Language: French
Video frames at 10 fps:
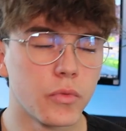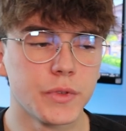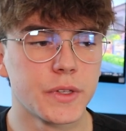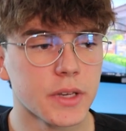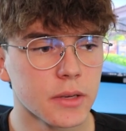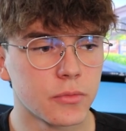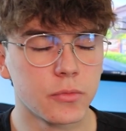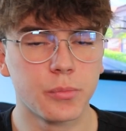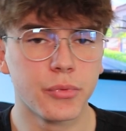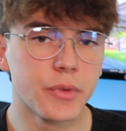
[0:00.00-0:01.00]
Bon, vous essayerez,
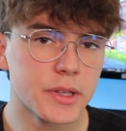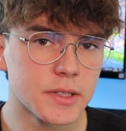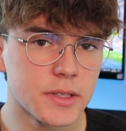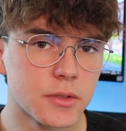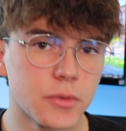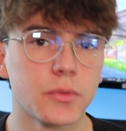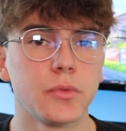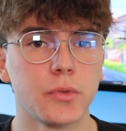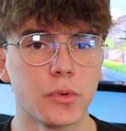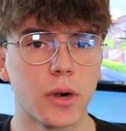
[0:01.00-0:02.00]
vous pouvez tester ce
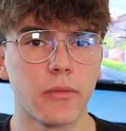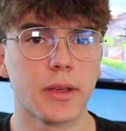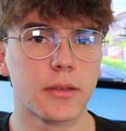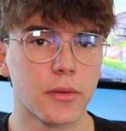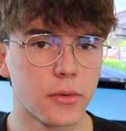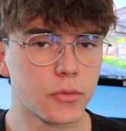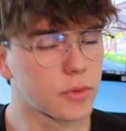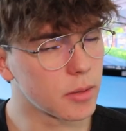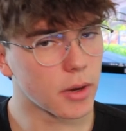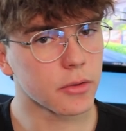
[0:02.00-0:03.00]
tuto avec euh,
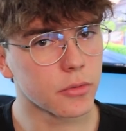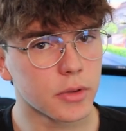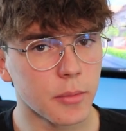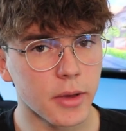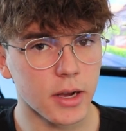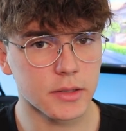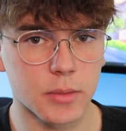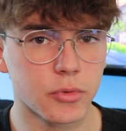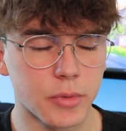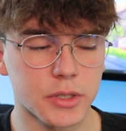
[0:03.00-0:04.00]
toutes les marques de caméras,
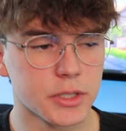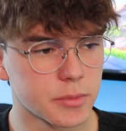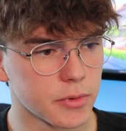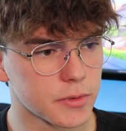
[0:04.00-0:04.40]
ça peut marcher, je